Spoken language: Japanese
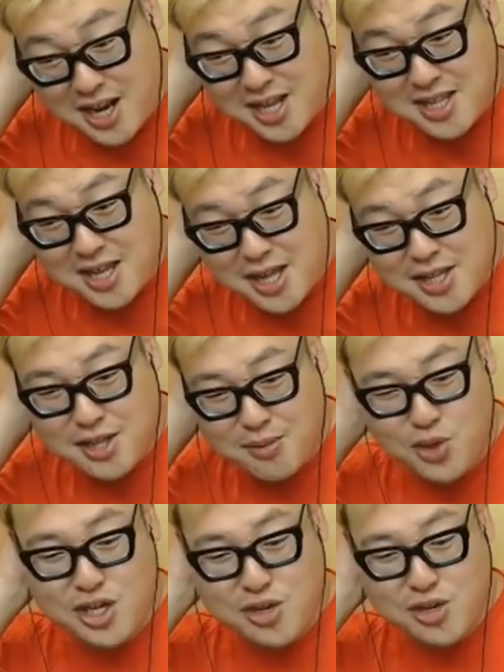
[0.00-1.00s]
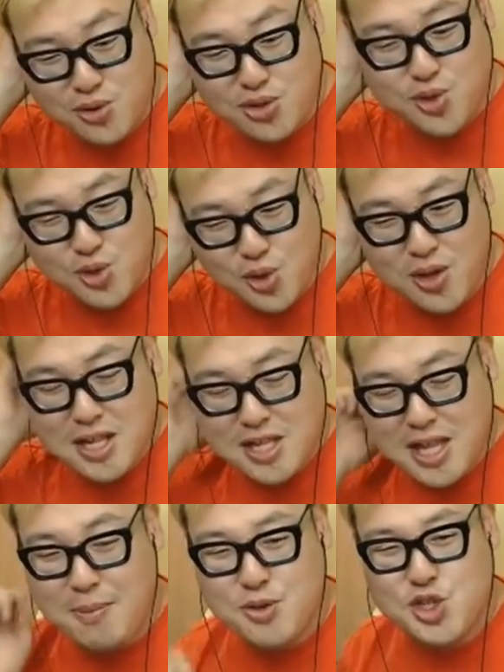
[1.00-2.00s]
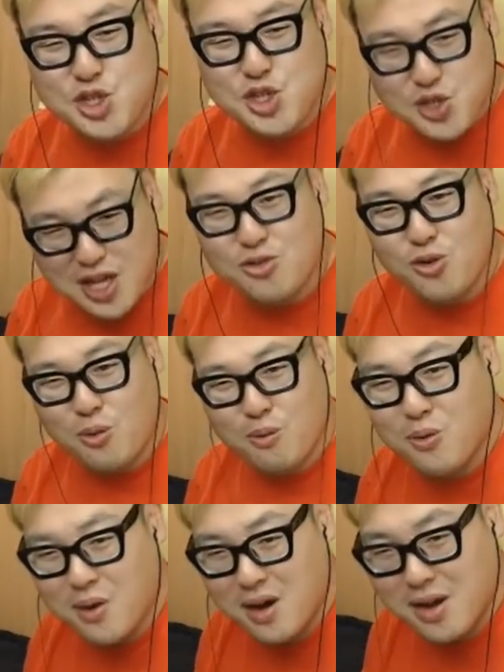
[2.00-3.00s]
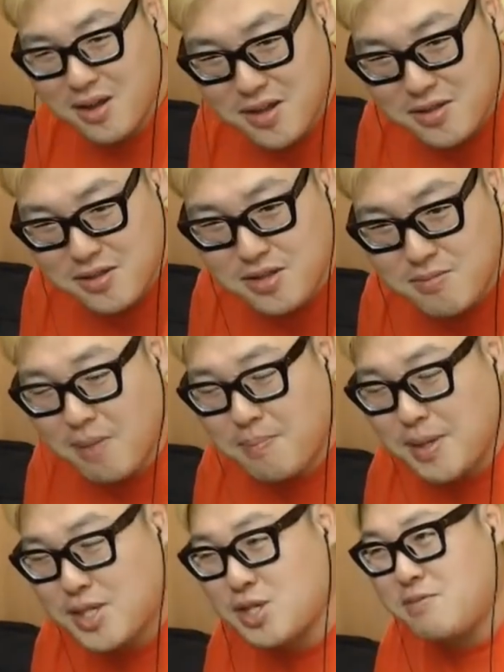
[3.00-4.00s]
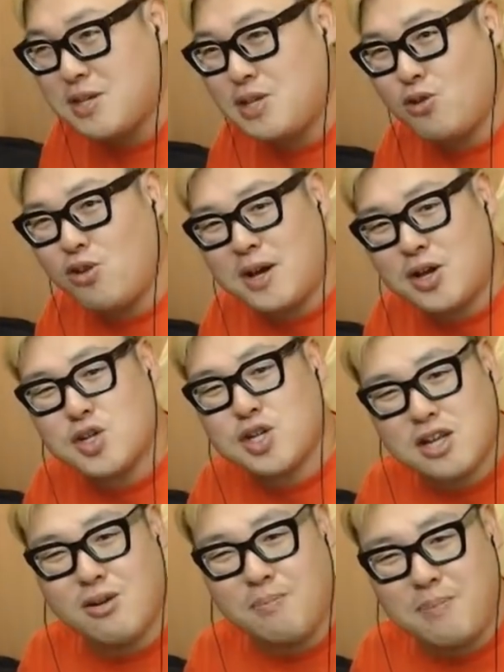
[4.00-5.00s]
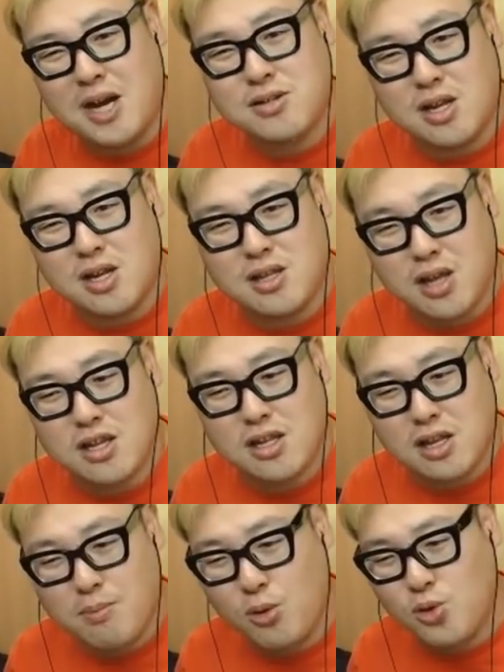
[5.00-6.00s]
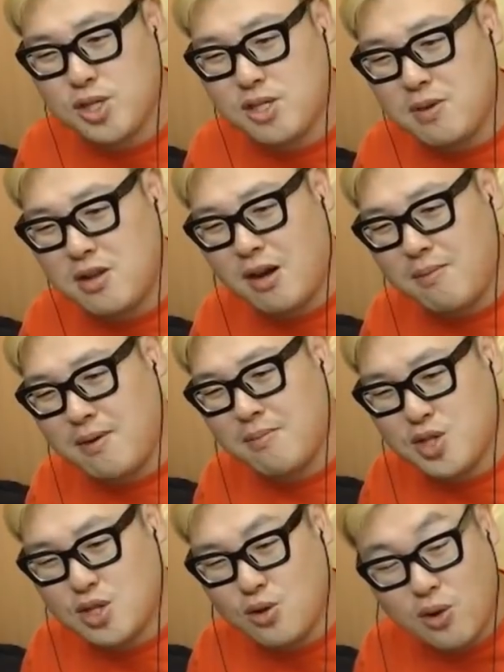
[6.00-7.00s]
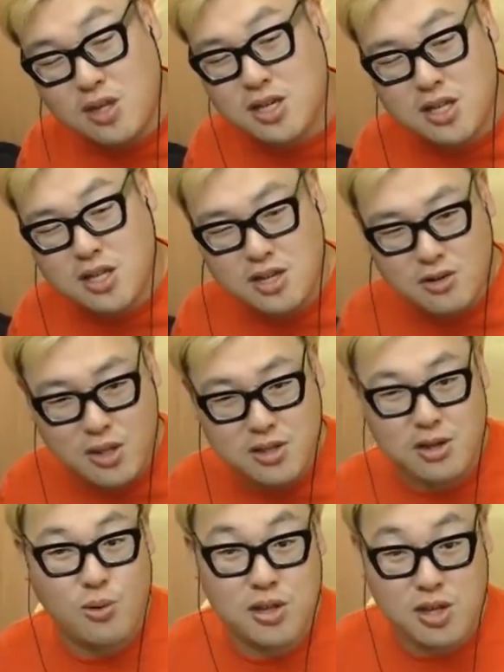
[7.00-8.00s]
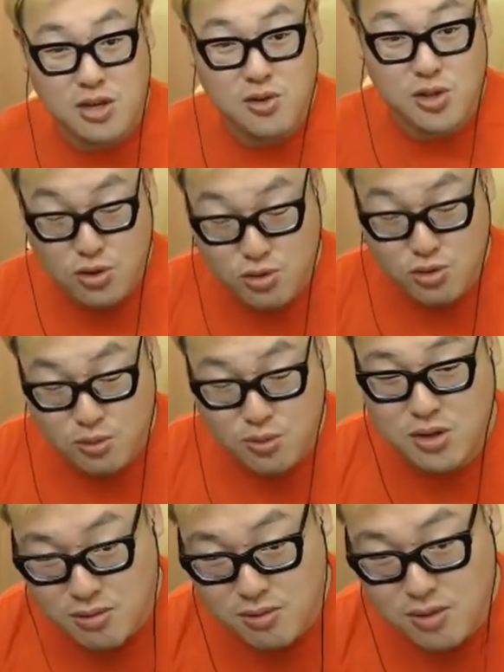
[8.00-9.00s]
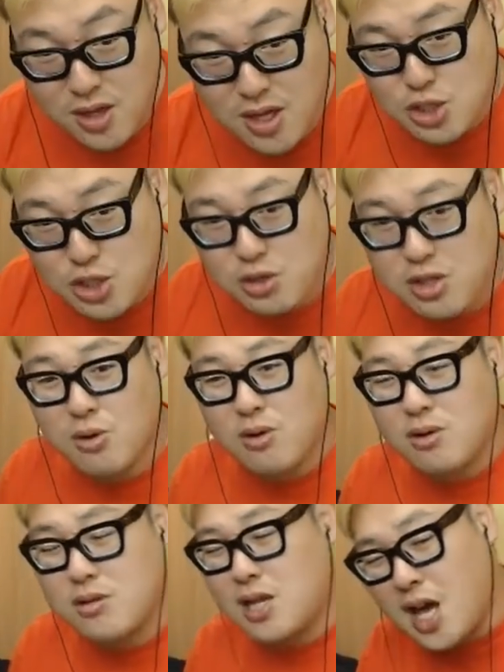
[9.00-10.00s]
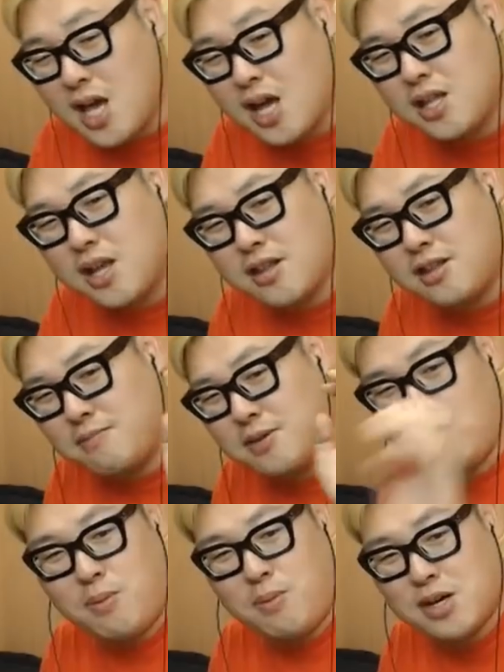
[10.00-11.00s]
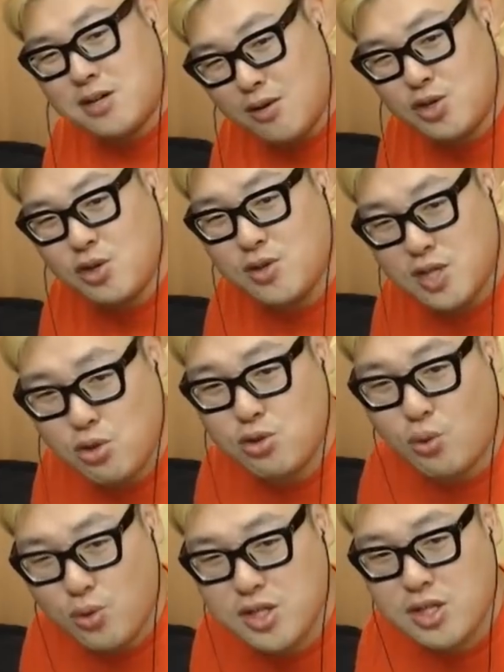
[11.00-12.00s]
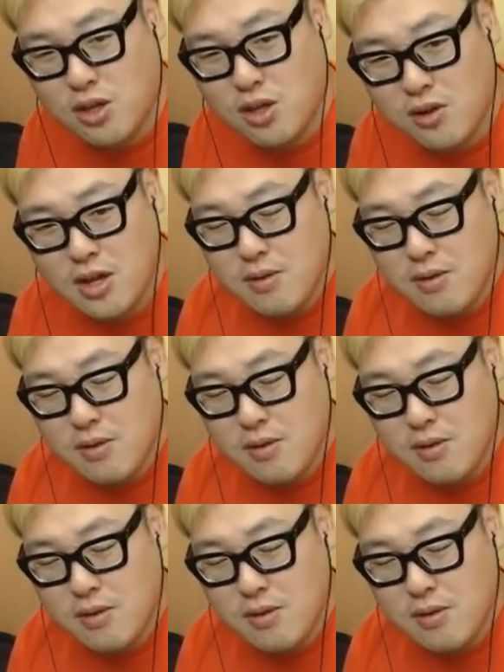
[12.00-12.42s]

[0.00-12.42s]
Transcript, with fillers: 払って買ってもいいよっていう人、多分少ないと思うわ。まあ別にビトンのバッグじゃなくてもバッグだったらいいんだって、物詰めるカバンは別にお金気に入るもんあったら他でいいよって人いると思うんだけど、それでも高い金払ってビトンのバッグ買う人いるそれと同じだよ。